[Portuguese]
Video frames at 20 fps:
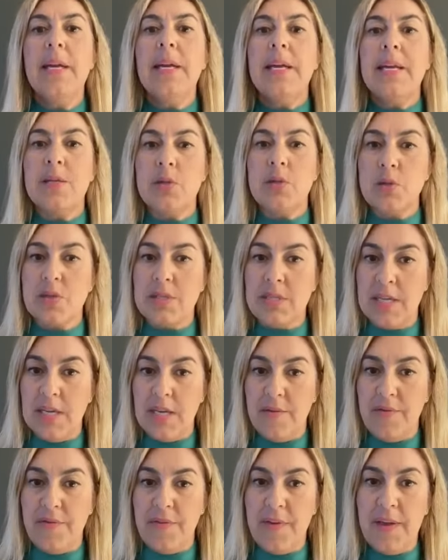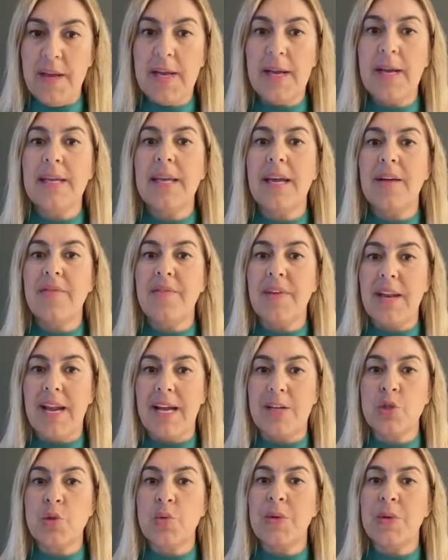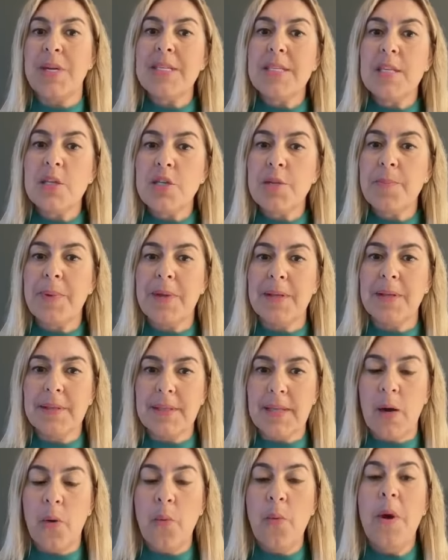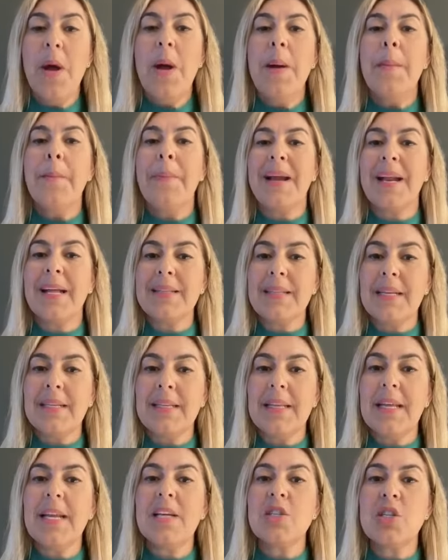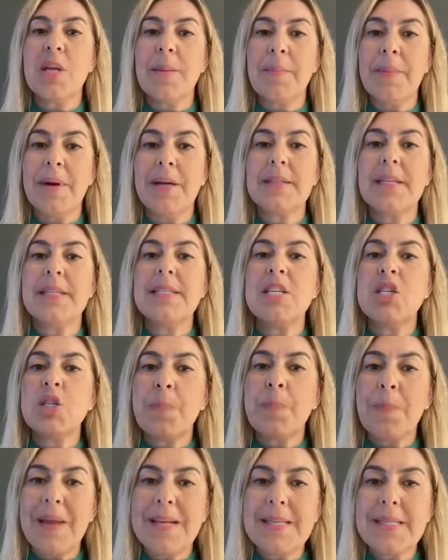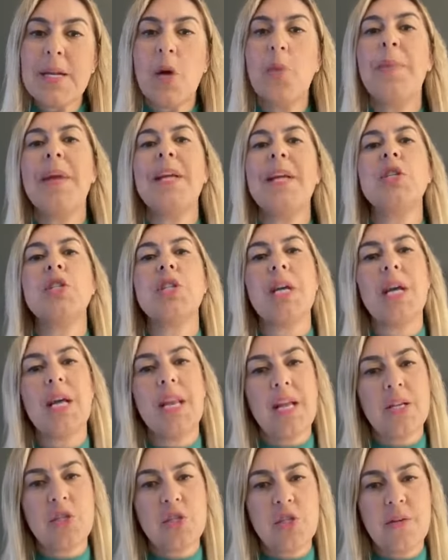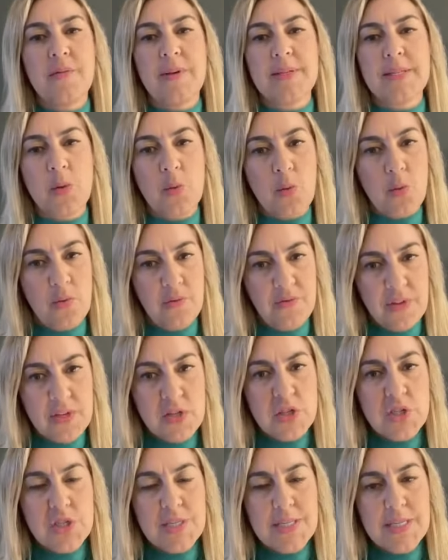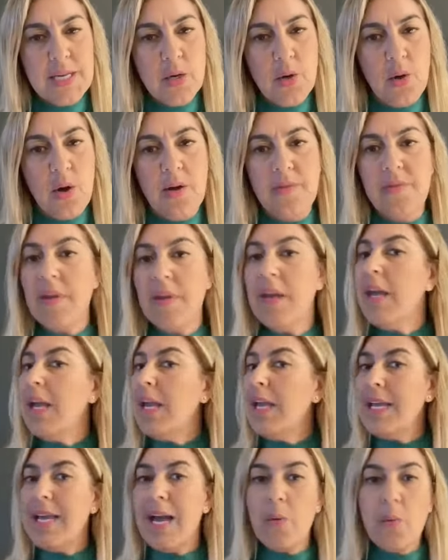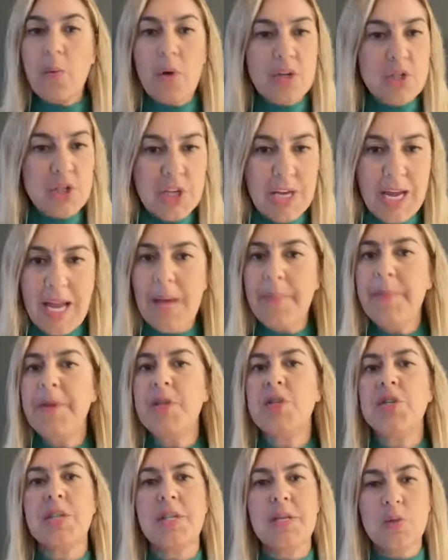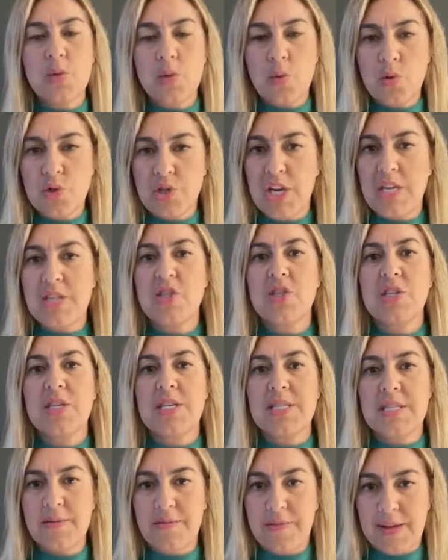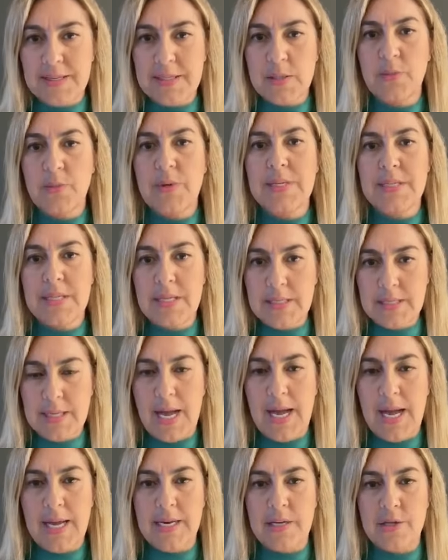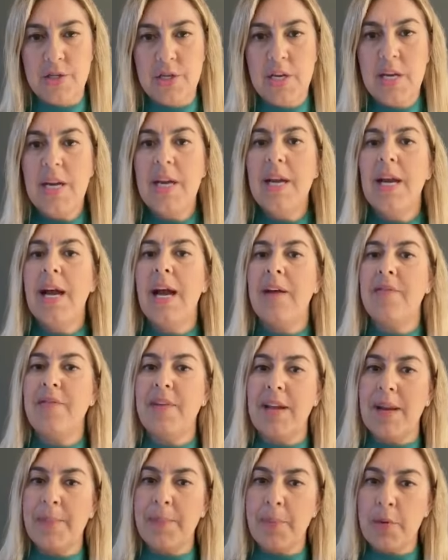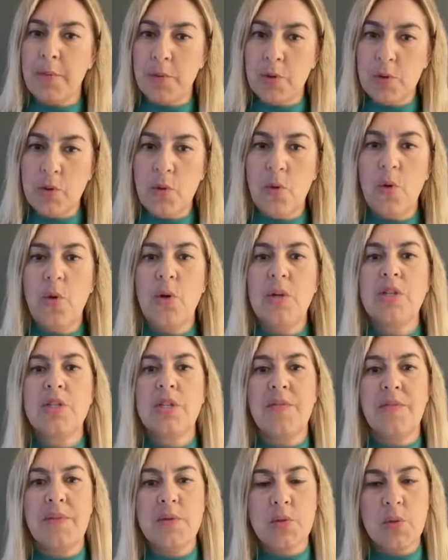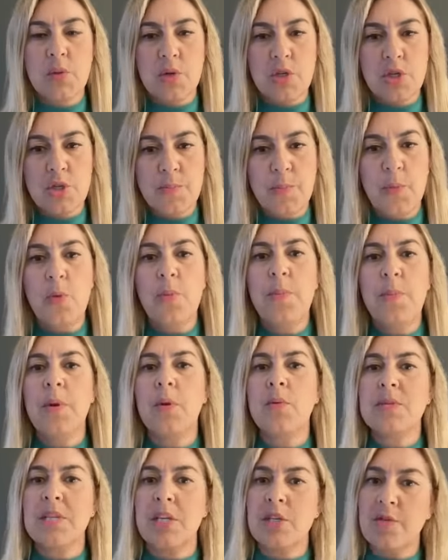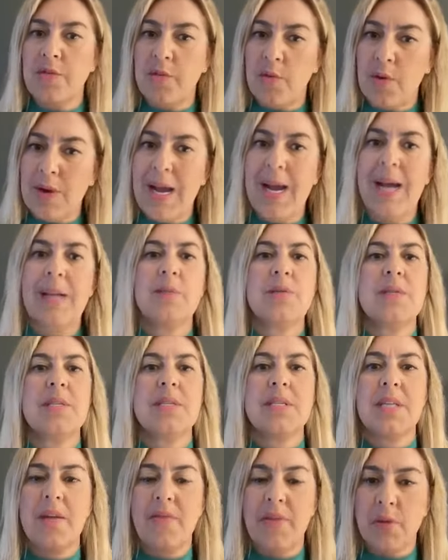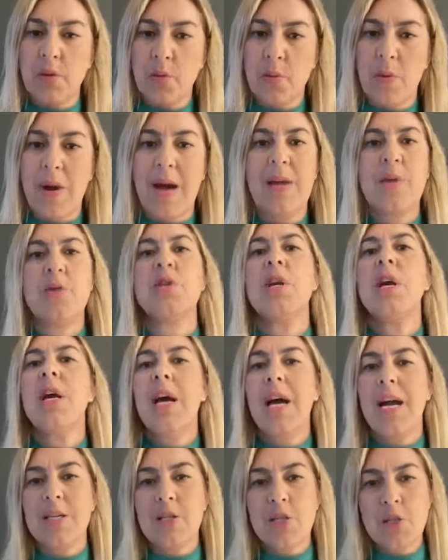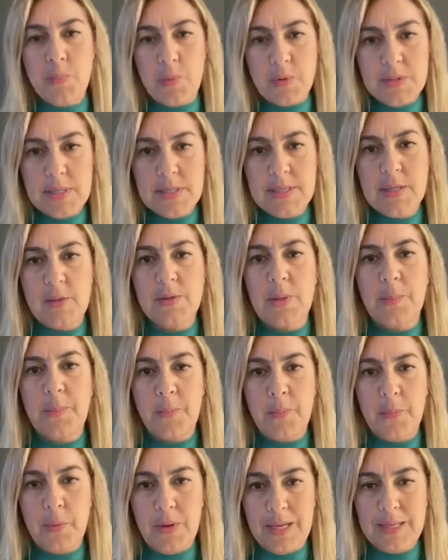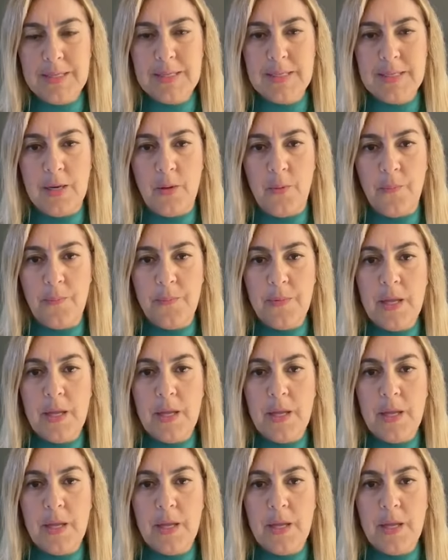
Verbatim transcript: Isso significa que haverá juízes de plantão para atender às demandas especialmente relativas ao Covid-19 e a quaisquer medidas urgentes que se façam necessárias. Haverá promotores, defensores públicos, advogados e serventuários à disposição da população.